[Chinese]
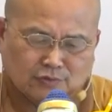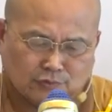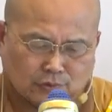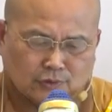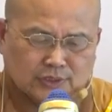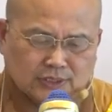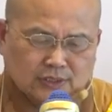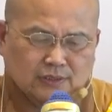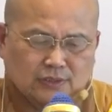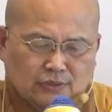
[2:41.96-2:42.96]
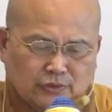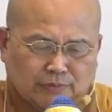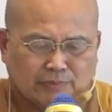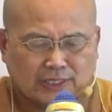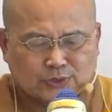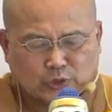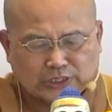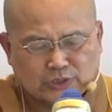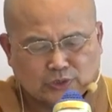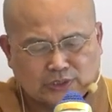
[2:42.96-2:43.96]
佛是圆满
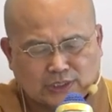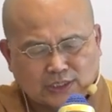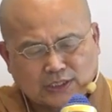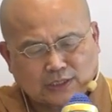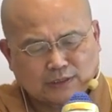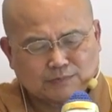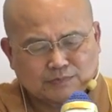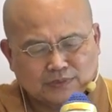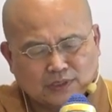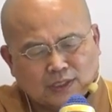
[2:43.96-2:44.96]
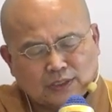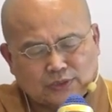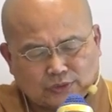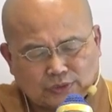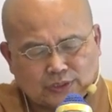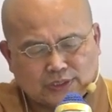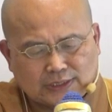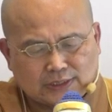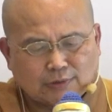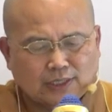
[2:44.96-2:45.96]
传授真理的人，所以
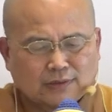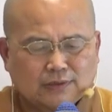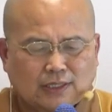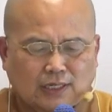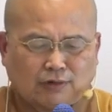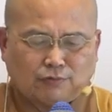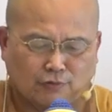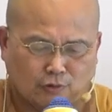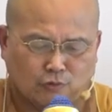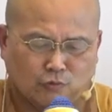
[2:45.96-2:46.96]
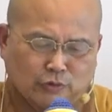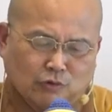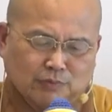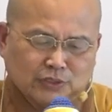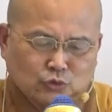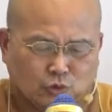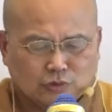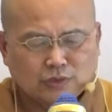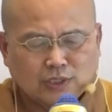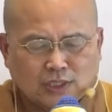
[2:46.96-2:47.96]
希望啊佛为我们
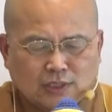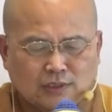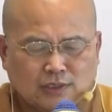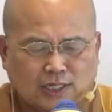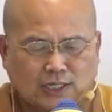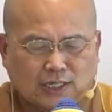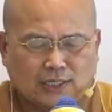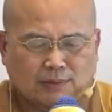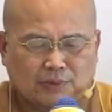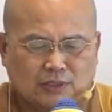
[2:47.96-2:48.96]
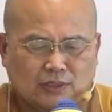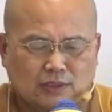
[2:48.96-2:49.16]
说啊，那么